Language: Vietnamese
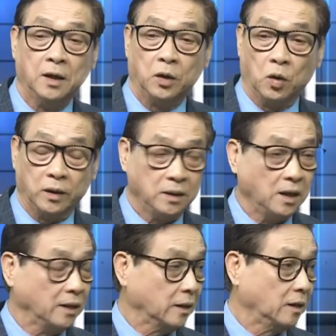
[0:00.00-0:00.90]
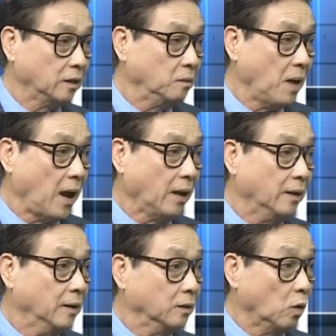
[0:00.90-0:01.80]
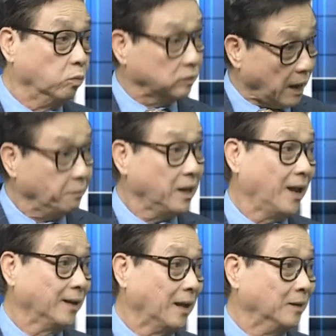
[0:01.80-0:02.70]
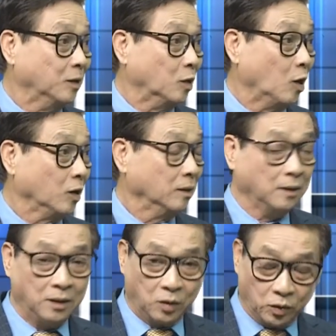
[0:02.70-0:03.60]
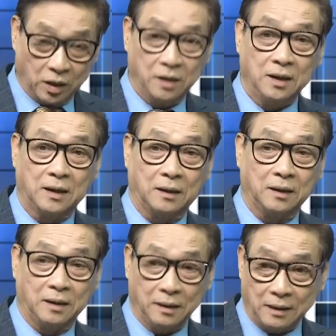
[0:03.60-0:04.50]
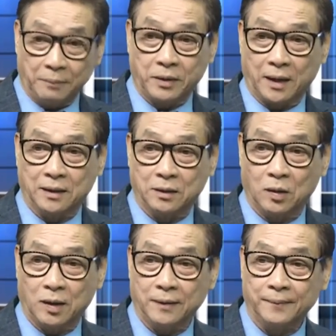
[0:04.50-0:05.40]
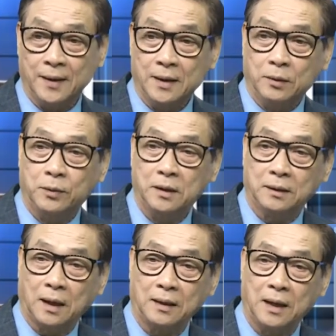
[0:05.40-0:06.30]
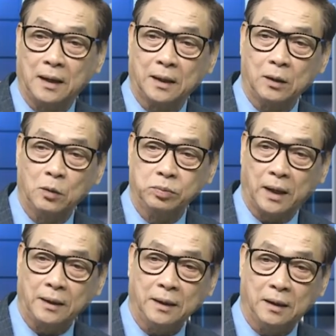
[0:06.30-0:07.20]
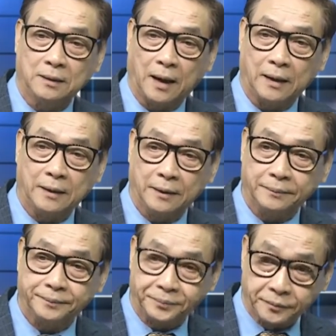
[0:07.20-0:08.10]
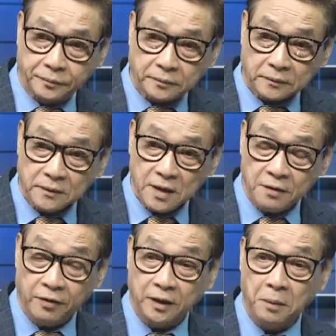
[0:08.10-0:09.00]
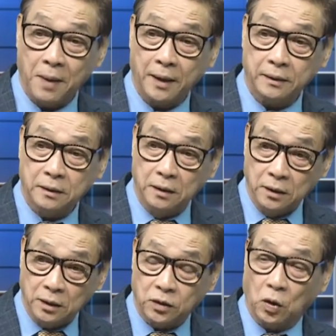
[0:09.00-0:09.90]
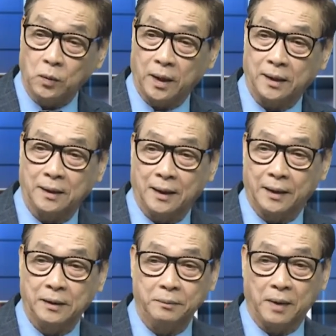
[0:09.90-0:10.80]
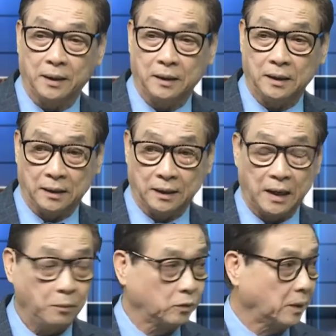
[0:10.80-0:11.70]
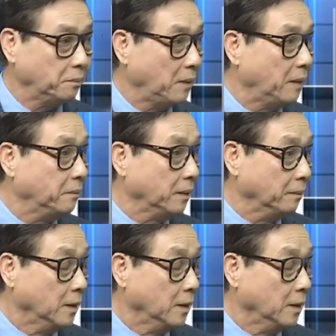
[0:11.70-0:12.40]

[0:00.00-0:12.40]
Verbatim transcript: rồi đi về nhà thờ Đức Bà cũng 82 ngàn người coi rồi trở về nhà thờ kiến 5 ngàn người coi quý vị thấy đây là cái cung thánh ở tại ờ, Fatima chính cái chỗ này là Đức Mẹ đã hiện ra 130